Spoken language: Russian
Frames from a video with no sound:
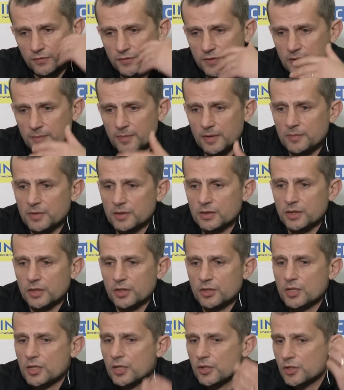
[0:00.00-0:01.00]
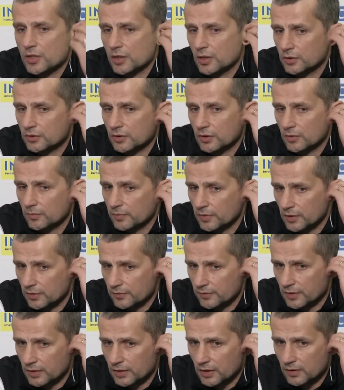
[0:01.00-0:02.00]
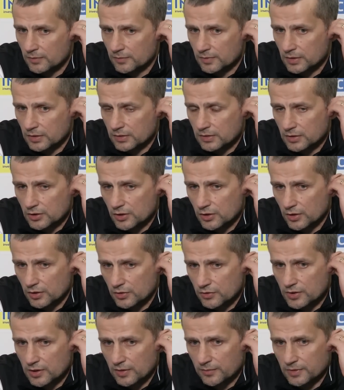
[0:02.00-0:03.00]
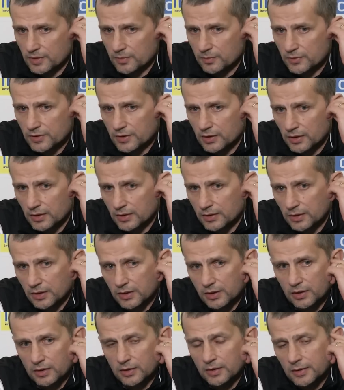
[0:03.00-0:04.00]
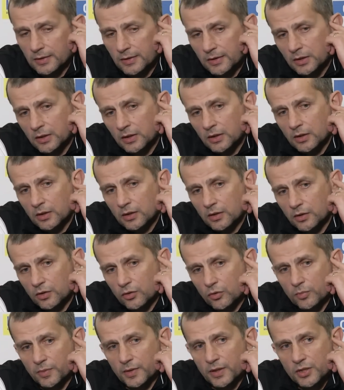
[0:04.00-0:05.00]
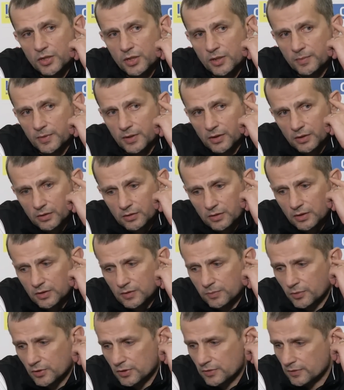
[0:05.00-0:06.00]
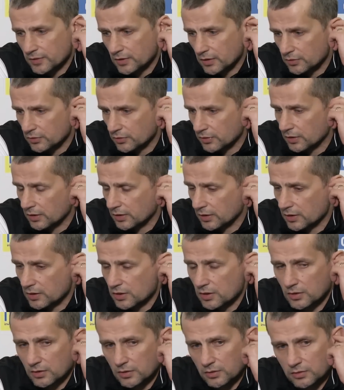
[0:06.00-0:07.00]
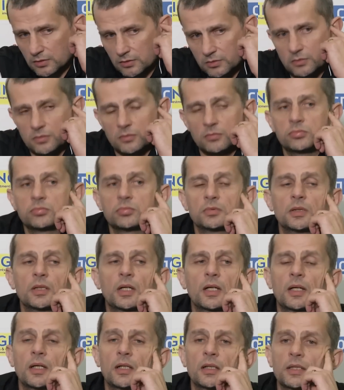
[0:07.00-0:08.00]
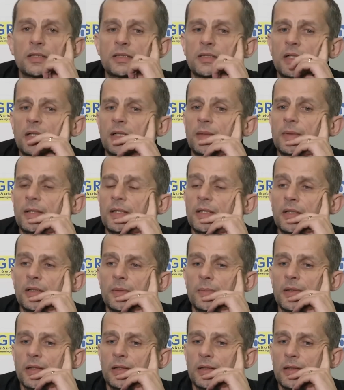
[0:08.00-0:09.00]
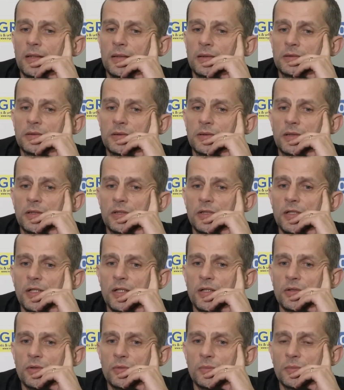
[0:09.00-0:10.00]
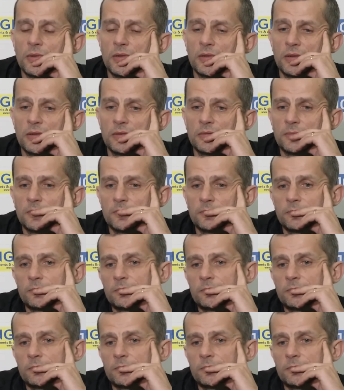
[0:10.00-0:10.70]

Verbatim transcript: и в те моменты решающие, которые были в игре, мы, к сожалению, сами допускали такие грубые ошибки, не использовать которые, конечно, такая классная команда не могла. К сожалению, мы